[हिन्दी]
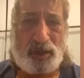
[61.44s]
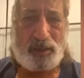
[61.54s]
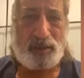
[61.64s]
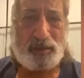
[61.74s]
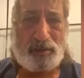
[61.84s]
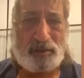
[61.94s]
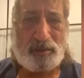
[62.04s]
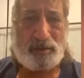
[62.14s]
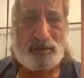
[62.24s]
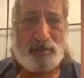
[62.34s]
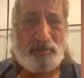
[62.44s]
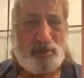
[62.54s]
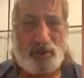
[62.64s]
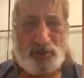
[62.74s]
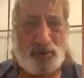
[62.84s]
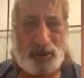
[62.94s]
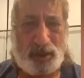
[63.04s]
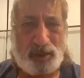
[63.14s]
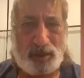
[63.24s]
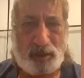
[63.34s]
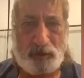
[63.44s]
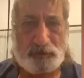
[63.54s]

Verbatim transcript: है बहुत दुख है यार